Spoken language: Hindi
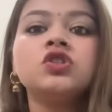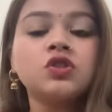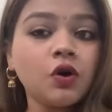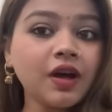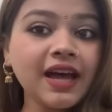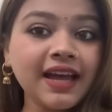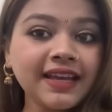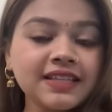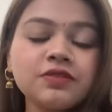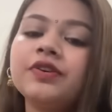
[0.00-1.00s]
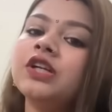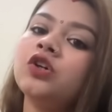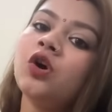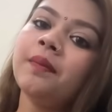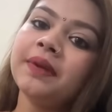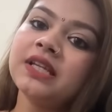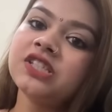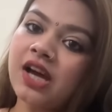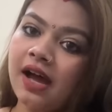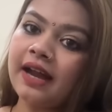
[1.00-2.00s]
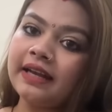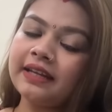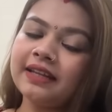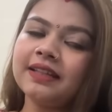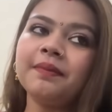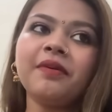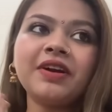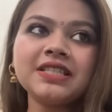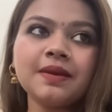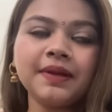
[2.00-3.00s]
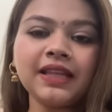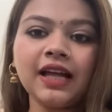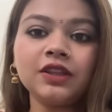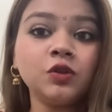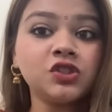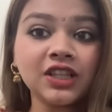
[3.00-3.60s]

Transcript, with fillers: सो गाइज वीडियो हमने जहाँ एंड की थी मैं वहीं से बताती हूँ